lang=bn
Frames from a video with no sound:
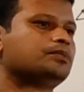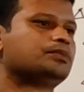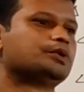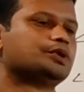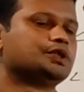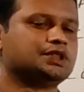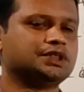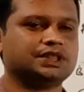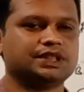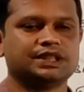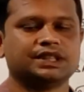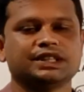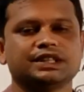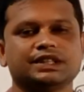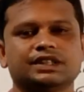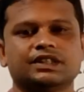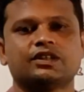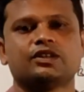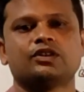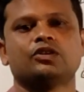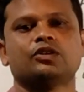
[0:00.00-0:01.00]
পড়তে গিয়ে
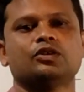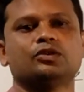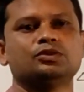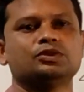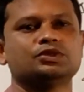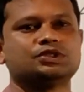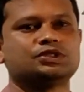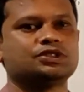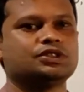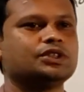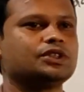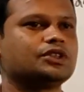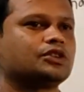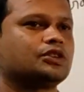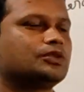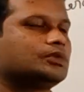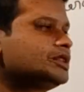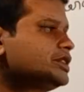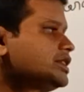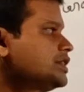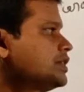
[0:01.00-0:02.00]
তাহলে অবশ্যই
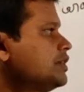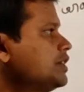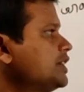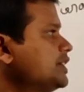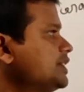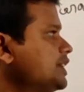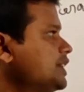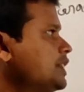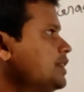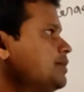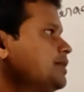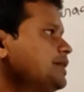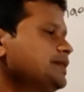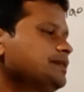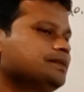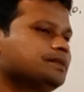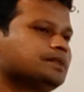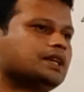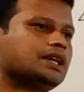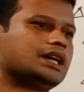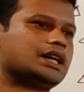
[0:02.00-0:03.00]
কমেন্টস করে জানাবে
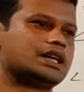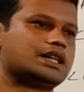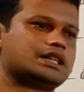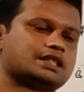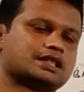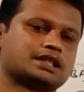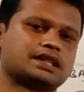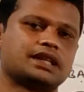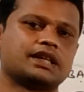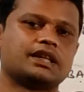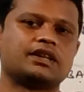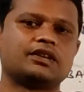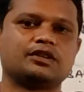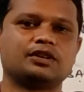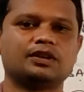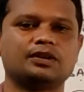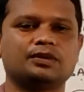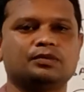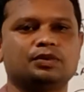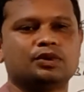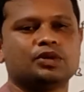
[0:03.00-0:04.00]
আজকে আর
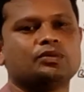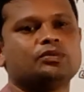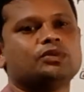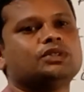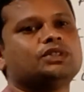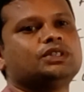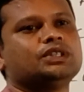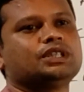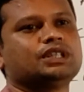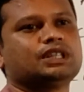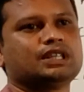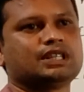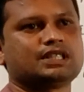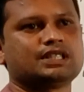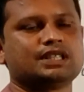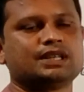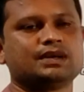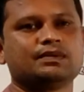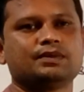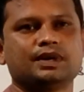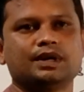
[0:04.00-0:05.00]
নয় পরবর্তী
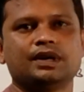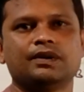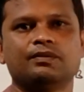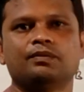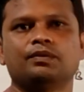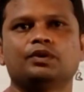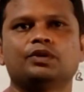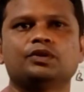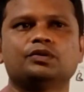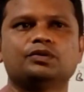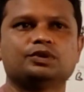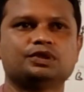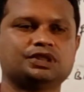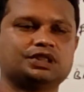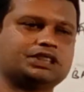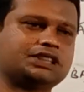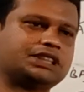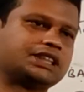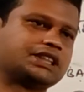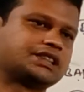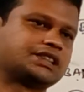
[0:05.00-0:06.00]
ক্লাসে আমরা পরবর্তী
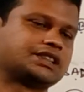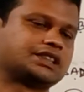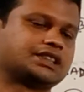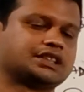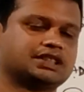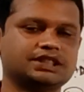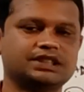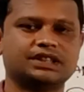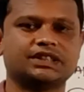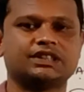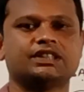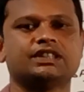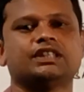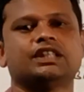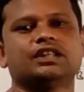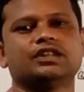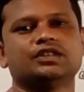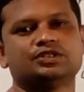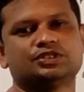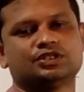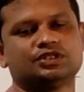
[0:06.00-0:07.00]
যে এক্সট্রা আছে সেটি
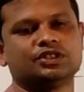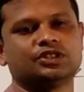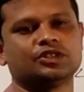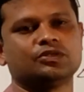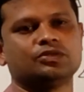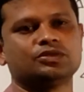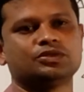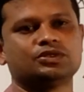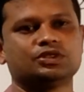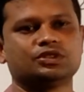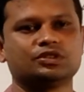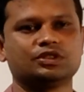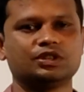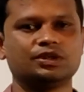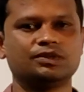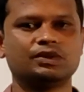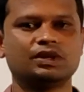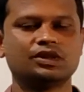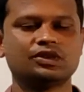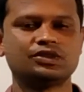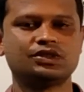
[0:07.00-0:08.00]
নিয়ে আলোচনা করব সকলে
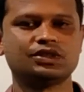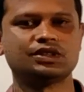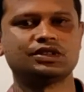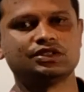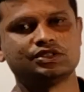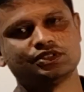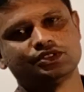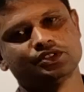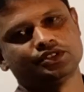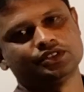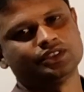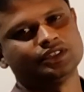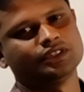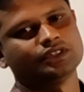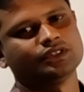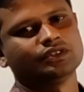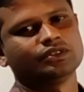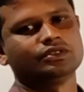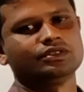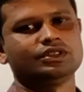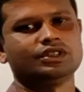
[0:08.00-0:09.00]
ভালো থেকো সুস্থ
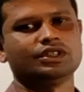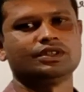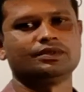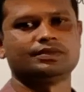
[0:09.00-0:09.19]
থেকো খুদা